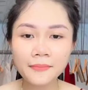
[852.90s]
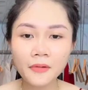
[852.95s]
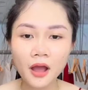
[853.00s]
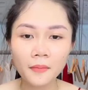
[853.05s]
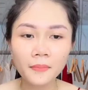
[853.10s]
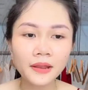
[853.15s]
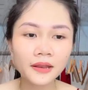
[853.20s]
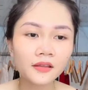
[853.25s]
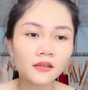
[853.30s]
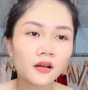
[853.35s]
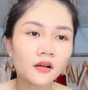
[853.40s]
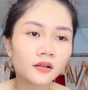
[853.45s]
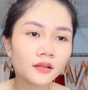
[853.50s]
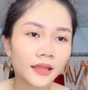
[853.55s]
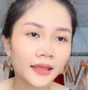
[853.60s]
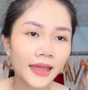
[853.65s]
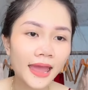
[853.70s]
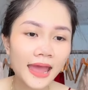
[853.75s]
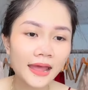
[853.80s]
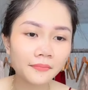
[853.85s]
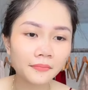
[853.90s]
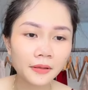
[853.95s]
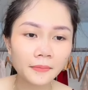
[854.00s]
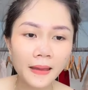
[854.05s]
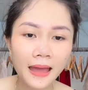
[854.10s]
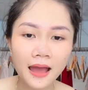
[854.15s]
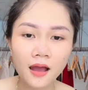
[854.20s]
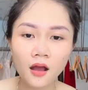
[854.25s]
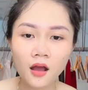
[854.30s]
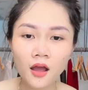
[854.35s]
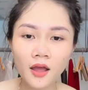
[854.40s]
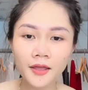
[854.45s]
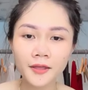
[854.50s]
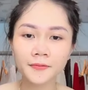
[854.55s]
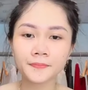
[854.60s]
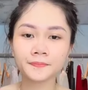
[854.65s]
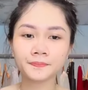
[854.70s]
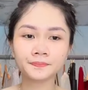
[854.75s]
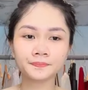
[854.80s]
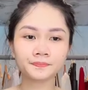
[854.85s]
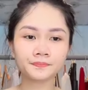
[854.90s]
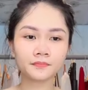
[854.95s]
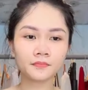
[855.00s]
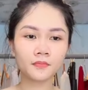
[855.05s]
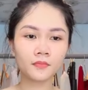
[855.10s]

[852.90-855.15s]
Dạ em ở Bình Dương vậy An mấy bà ơi